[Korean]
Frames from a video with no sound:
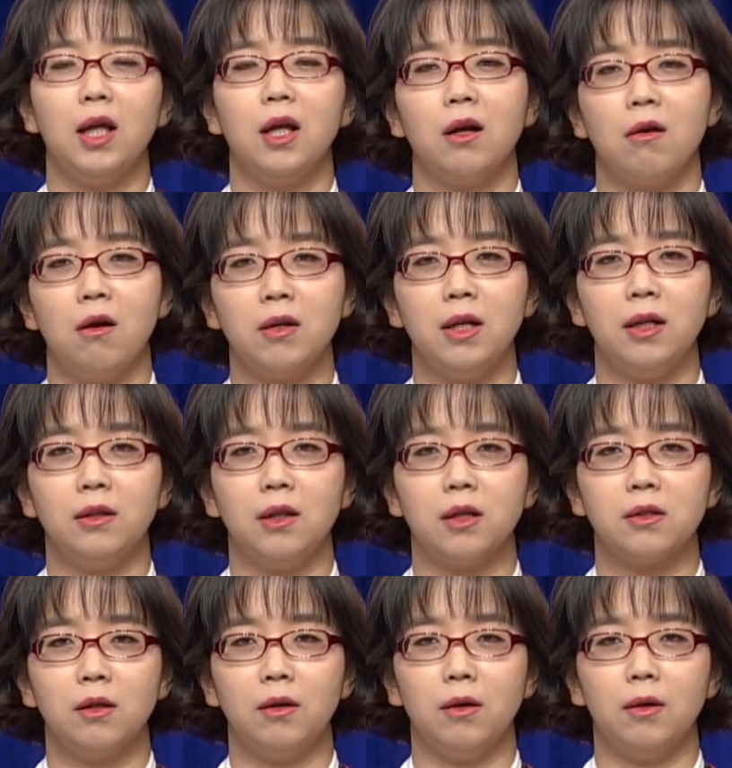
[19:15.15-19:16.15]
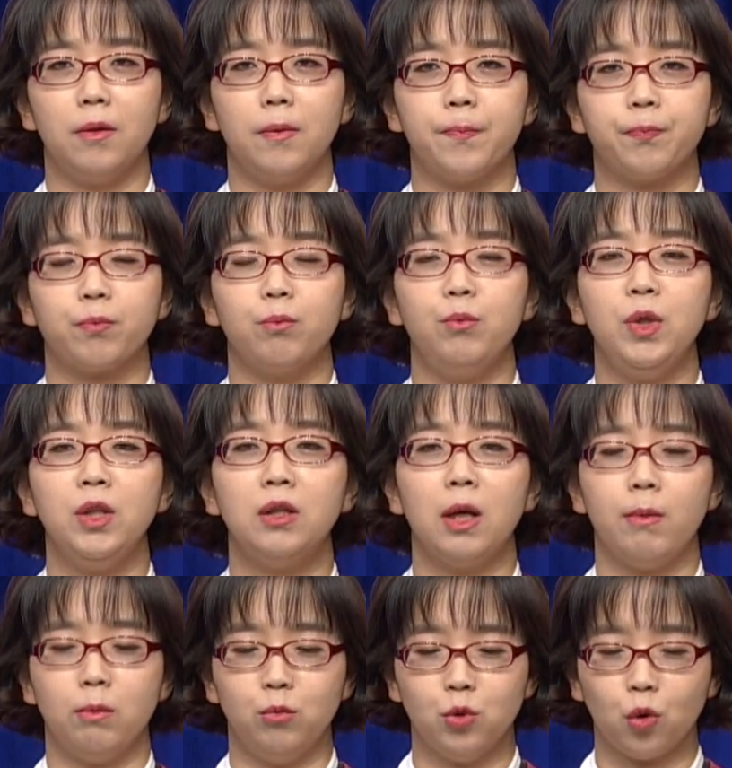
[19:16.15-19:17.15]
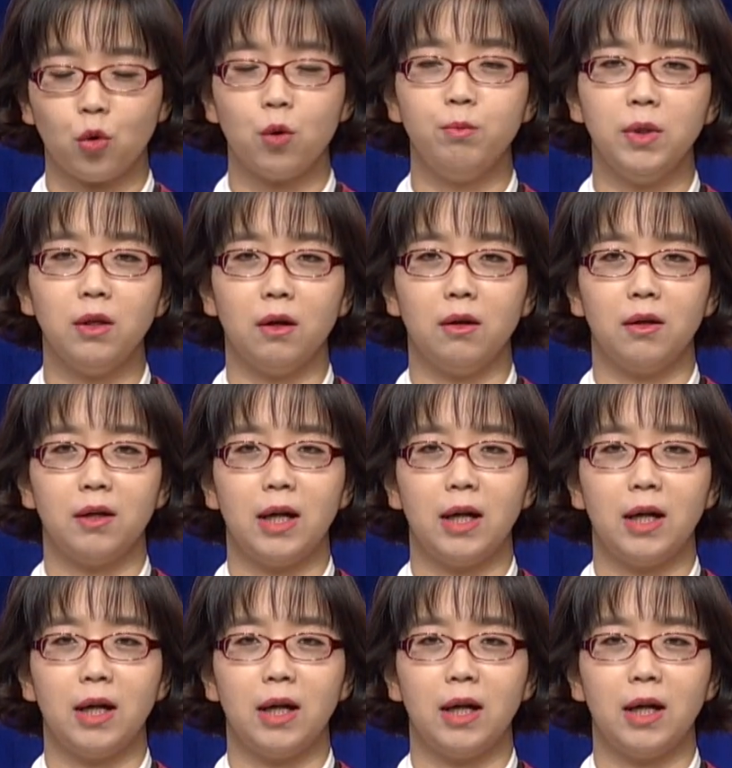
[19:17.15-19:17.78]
거기에 대해서 믿으라면 무조건 믿어.